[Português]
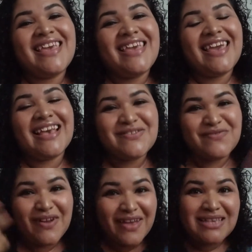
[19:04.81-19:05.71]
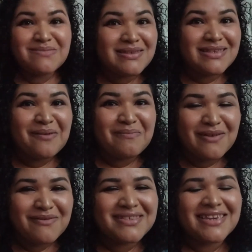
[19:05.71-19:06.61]
E esse vlog é especial
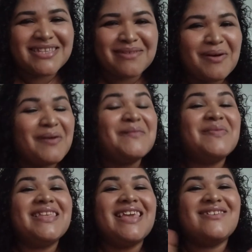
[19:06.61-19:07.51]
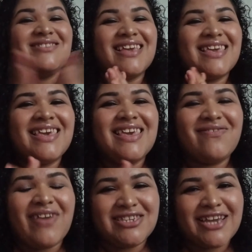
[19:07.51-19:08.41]
para vocês, tá bom? Eu sei que
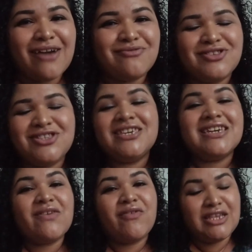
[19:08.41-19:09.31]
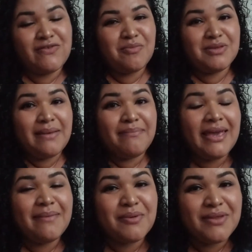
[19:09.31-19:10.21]
vai chegar um dia que vocês vão
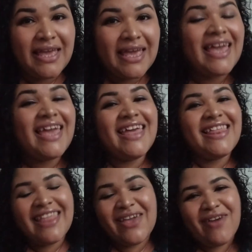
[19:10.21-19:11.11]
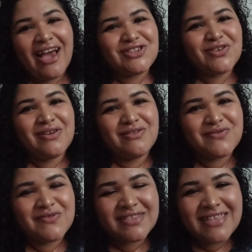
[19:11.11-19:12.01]
também poder ter o cachorrinho
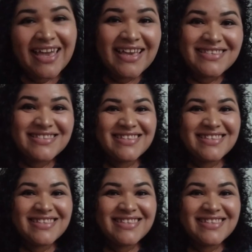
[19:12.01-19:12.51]
de vocês.